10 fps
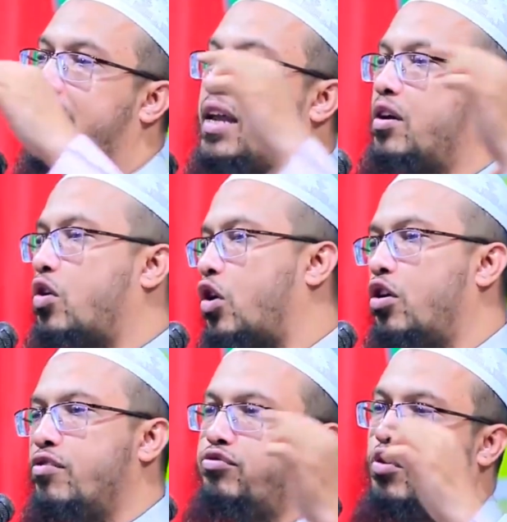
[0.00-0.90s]
আর
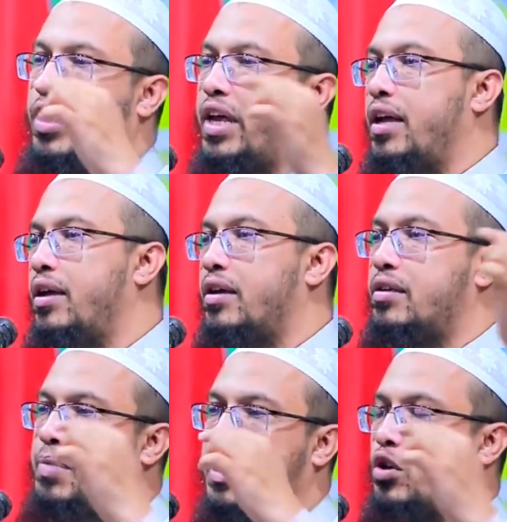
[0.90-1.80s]
গ্রহণ ফোনে
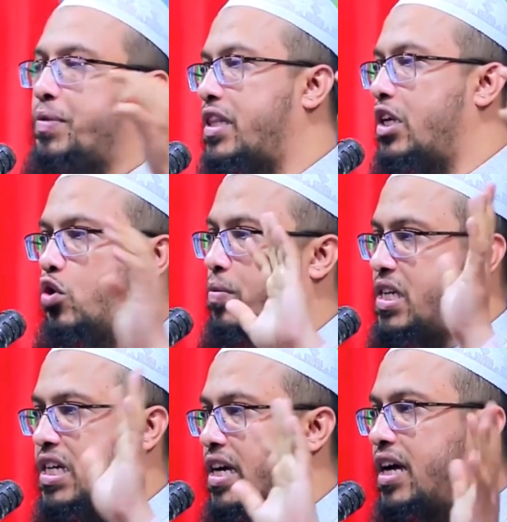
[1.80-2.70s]
পাত্রপাত্রী করবে
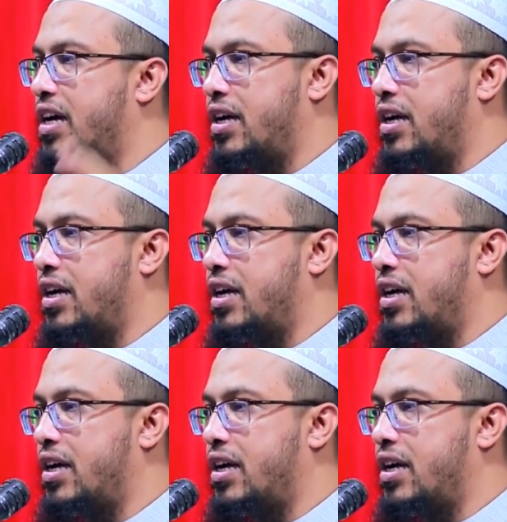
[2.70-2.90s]
সেটা